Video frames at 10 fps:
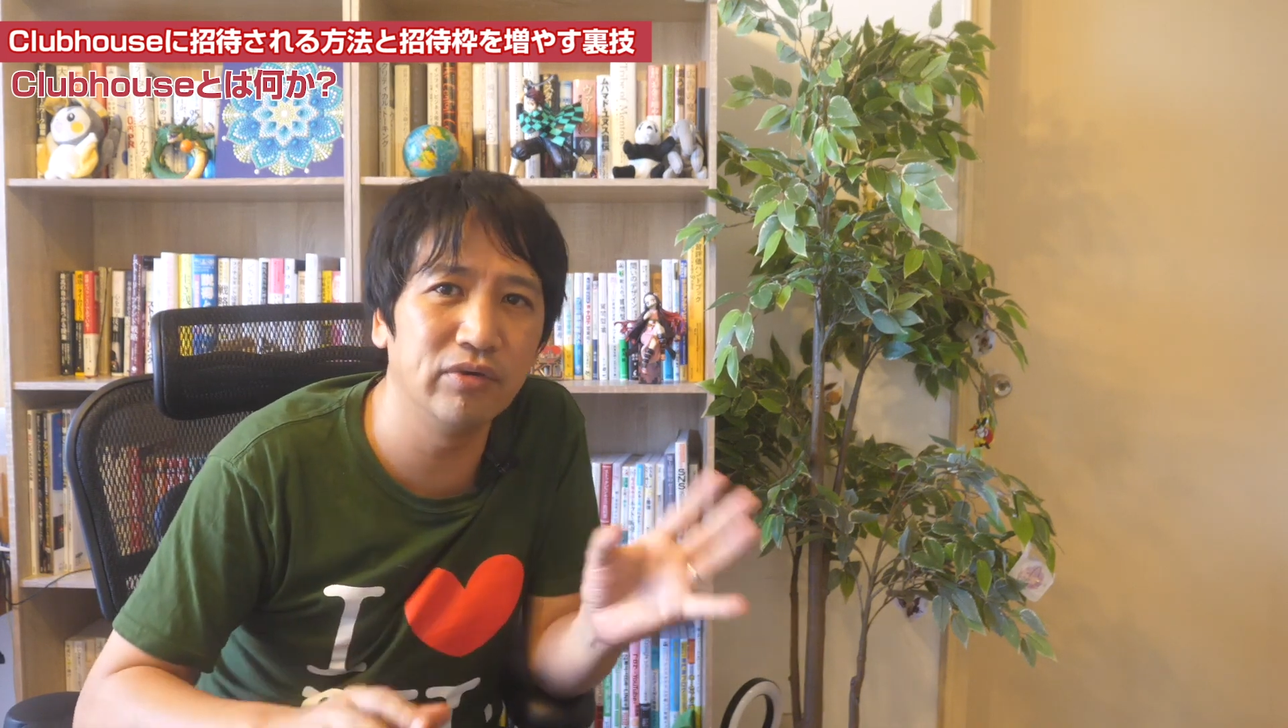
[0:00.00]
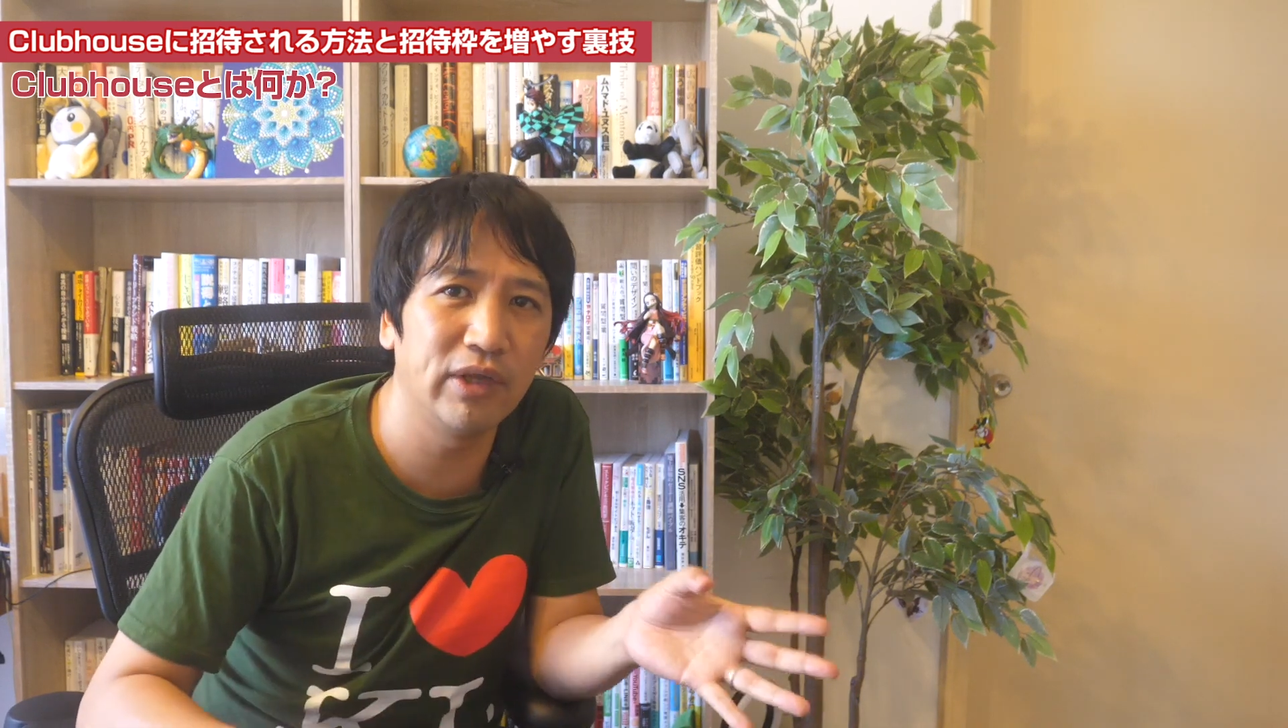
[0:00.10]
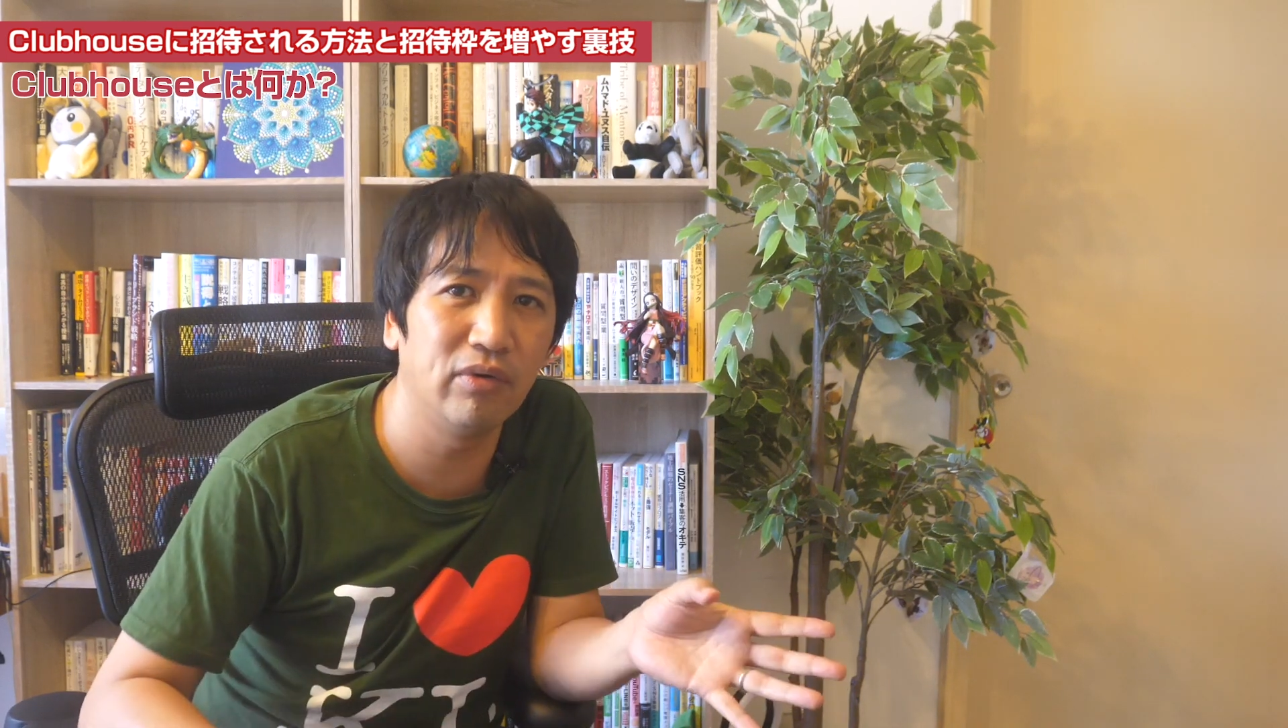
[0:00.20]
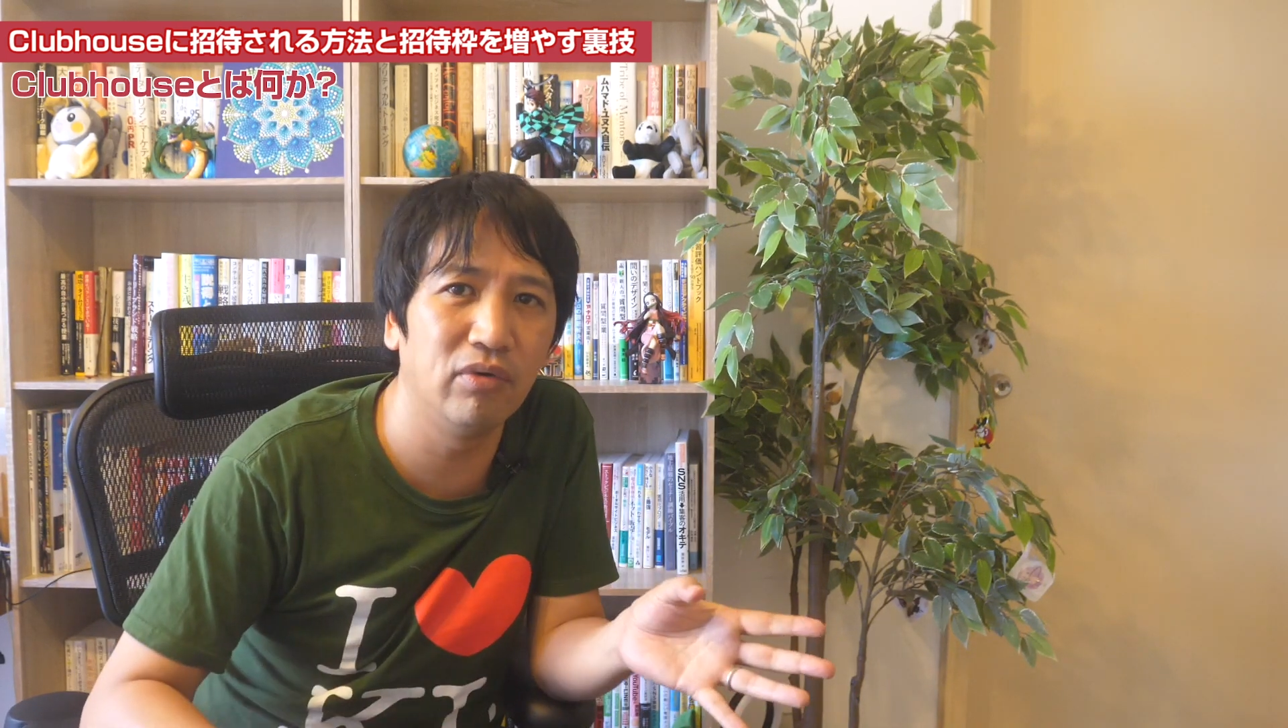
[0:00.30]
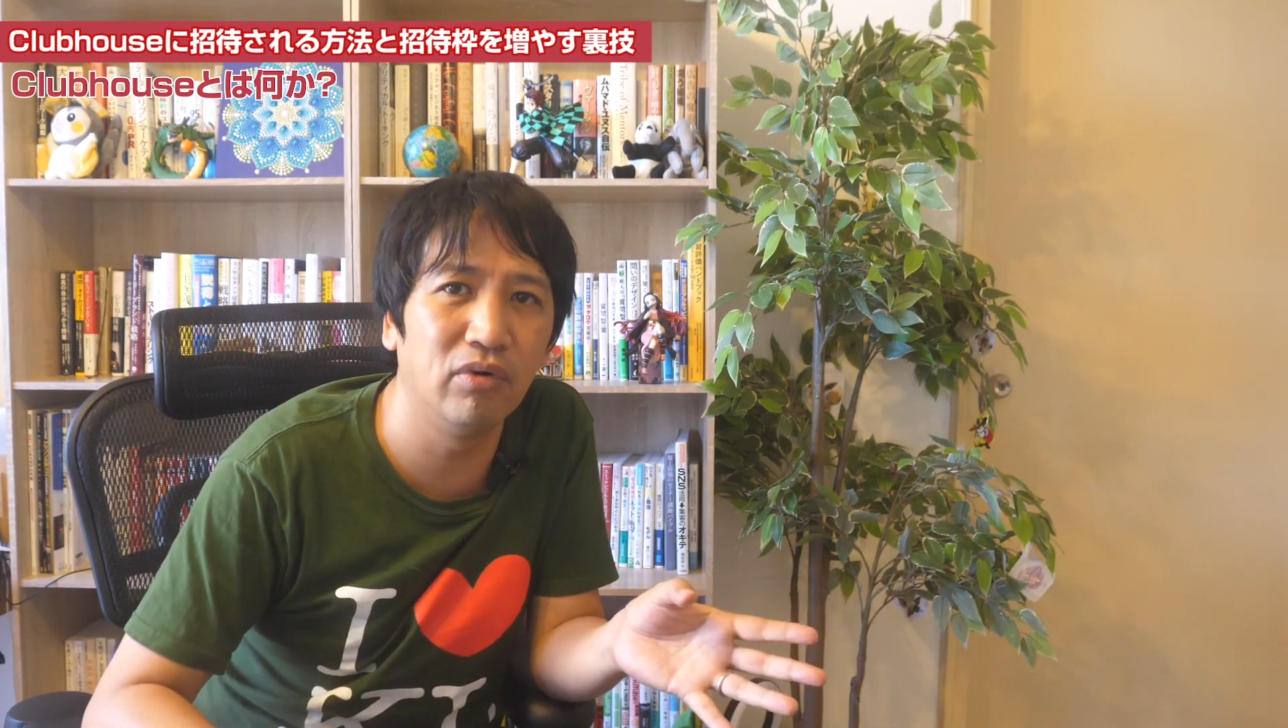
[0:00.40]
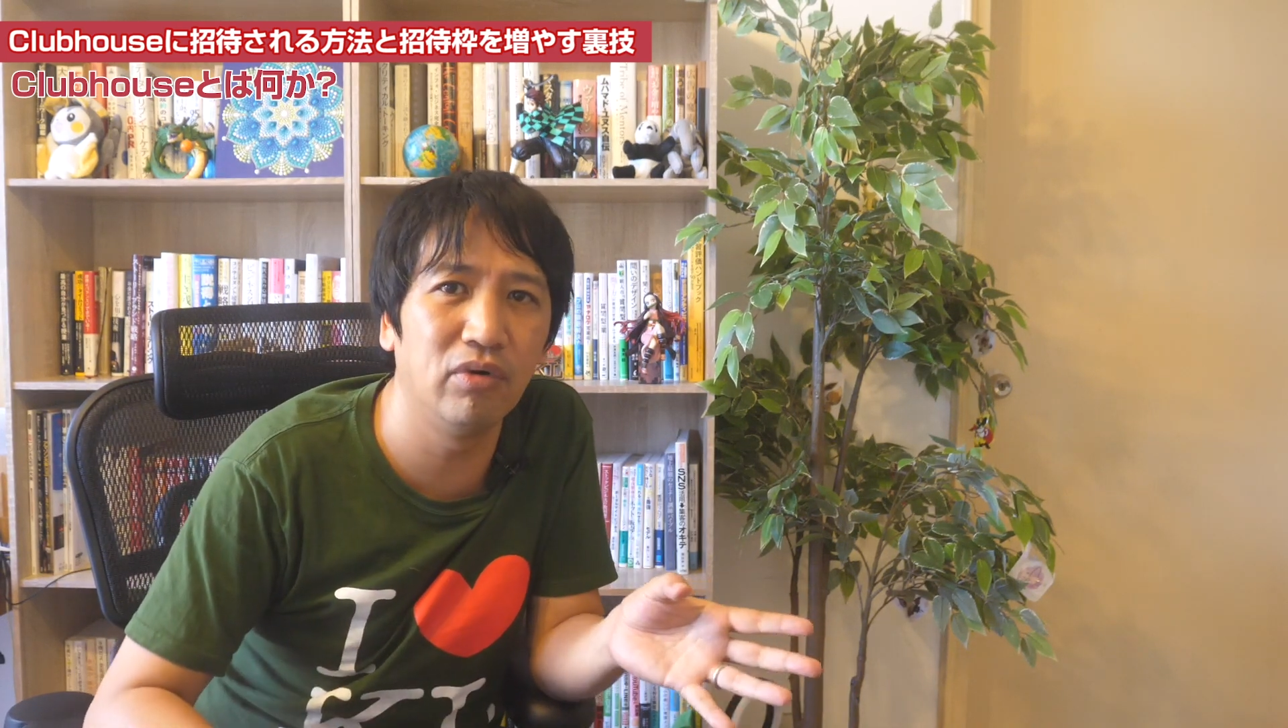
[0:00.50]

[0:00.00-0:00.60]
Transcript: ようになる方